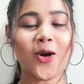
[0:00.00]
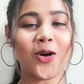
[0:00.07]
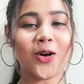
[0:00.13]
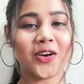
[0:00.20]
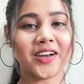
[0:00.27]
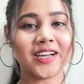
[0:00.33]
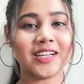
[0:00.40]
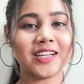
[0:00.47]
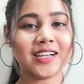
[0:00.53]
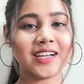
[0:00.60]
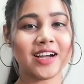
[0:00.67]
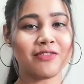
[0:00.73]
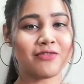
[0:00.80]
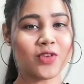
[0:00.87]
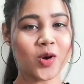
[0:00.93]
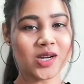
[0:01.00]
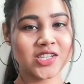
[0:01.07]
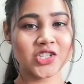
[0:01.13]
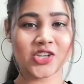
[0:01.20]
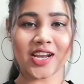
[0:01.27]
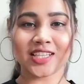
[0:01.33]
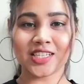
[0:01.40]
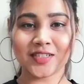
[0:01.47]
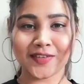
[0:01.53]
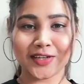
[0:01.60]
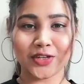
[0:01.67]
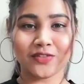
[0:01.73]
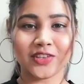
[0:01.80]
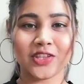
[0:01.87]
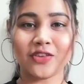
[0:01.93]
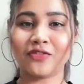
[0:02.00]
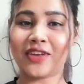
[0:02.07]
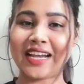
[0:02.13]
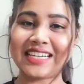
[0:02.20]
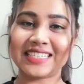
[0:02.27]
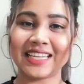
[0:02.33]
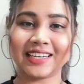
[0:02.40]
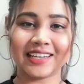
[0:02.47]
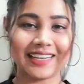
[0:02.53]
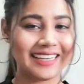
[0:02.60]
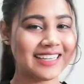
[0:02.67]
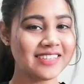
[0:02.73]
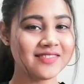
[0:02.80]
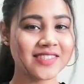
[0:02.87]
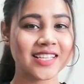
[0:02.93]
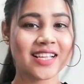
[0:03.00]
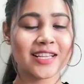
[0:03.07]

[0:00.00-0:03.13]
और अफकोर्स शेयर दिस वीडियो विथ योर फ्रेंड्स एंड रिलेटिव